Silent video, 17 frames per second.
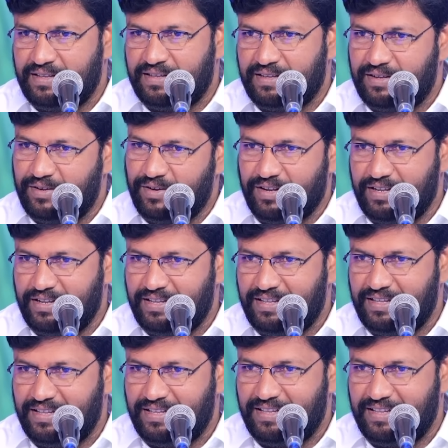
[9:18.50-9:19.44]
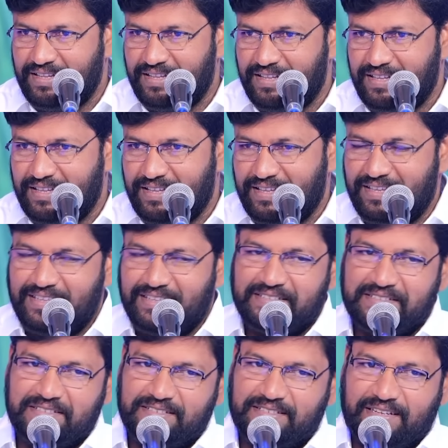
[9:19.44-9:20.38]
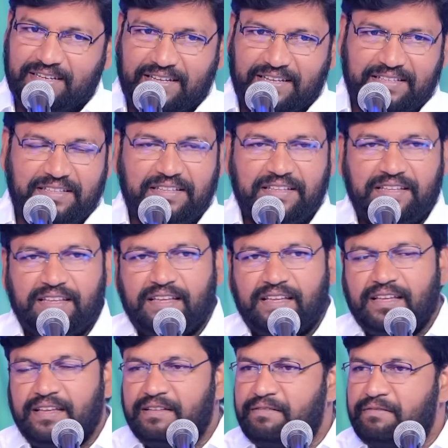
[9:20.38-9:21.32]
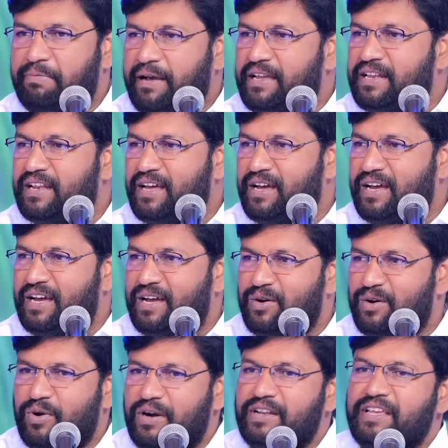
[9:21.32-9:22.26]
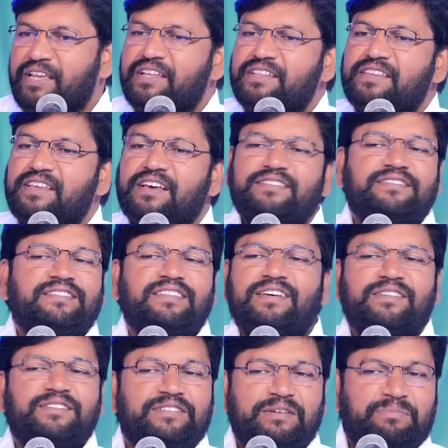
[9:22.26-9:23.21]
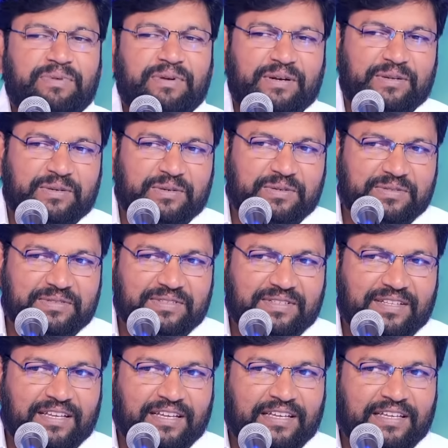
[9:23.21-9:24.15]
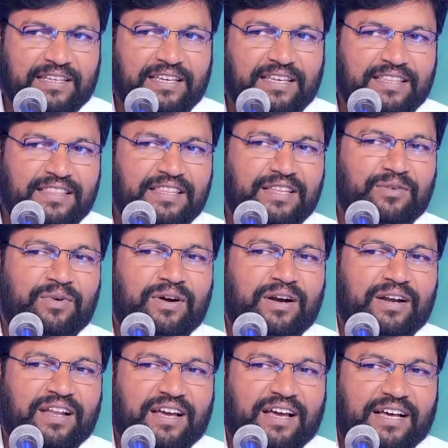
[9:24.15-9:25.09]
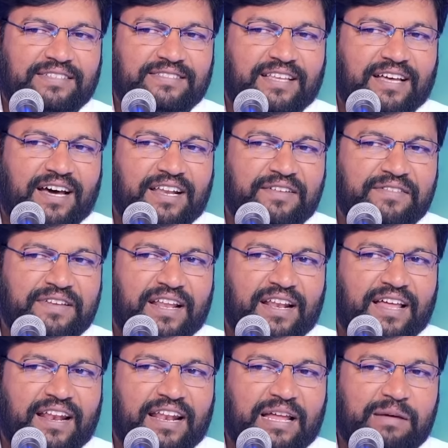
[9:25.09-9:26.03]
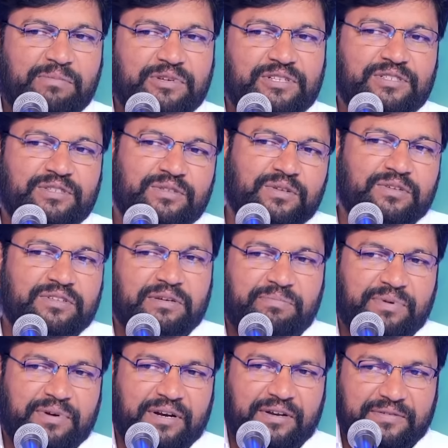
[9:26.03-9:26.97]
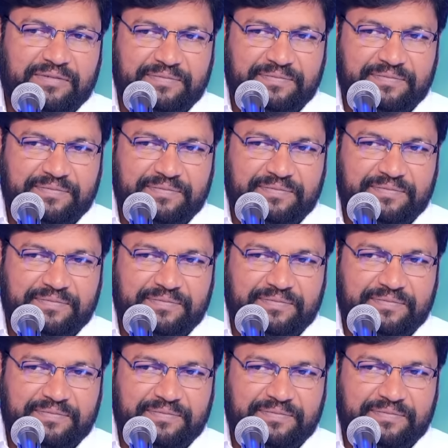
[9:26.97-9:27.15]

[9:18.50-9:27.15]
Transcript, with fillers: అవునా సరే పైన వాళ్ళు ఏం చేస్తున్నారో చెప్పాడు కింద వాళ్ళకి ఆ స్థానం ఎలా లభించిందో చెప్పాడు